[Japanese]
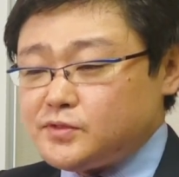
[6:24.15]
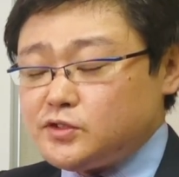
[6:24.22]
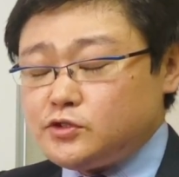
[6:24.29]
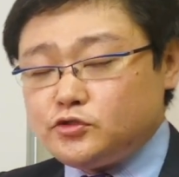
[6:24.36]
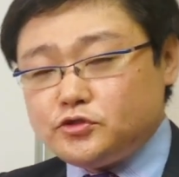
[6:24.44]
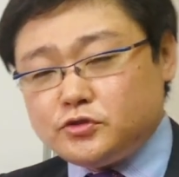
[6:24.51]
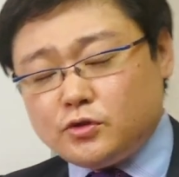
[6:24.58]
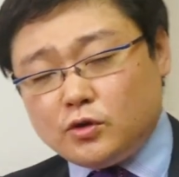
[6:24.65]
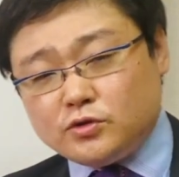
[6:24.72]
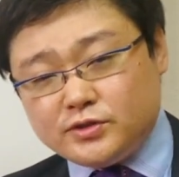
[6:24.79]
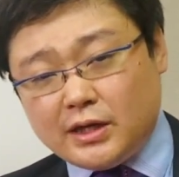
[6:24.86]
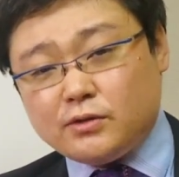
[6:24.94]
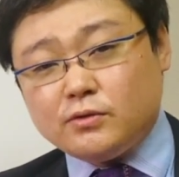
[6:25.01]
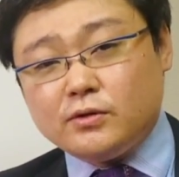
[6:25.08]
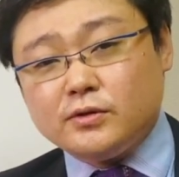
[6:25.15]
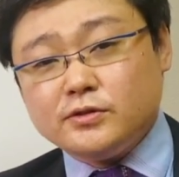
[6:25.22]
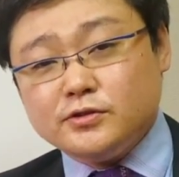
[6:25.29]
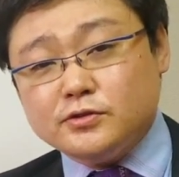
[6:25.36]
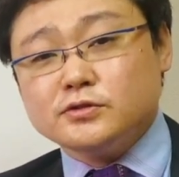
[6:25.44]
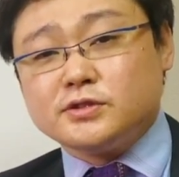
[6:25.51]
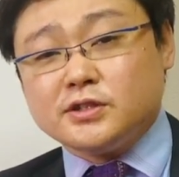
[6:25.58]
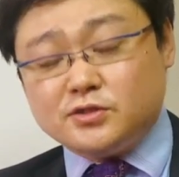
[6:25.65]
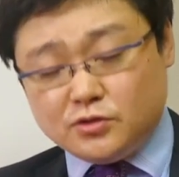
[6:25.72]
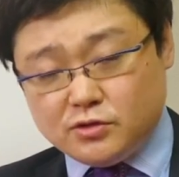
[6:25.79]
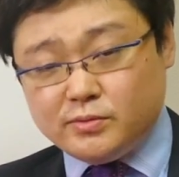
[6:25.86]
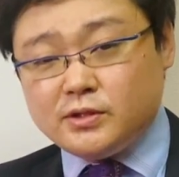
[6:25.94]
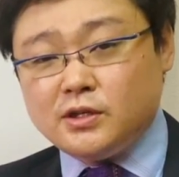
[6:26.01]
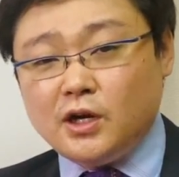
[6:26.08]
中国だという説を
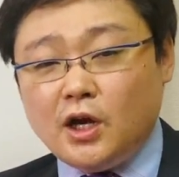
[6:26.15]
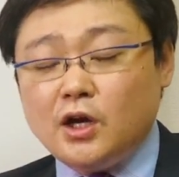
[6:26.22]
述べる